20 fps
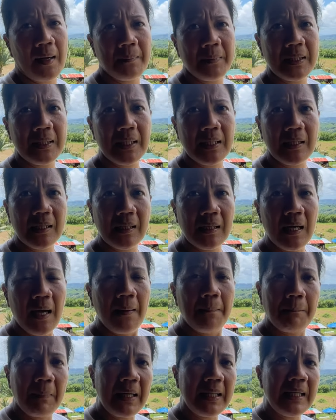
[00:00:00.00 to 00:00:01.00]
kami de,
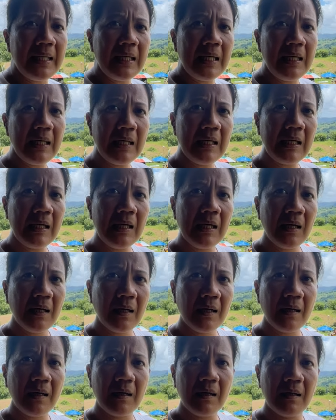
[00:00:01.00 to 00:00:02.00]
mani.
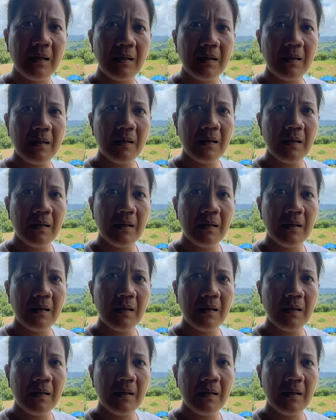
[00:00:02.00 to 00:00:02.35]
Sa una ano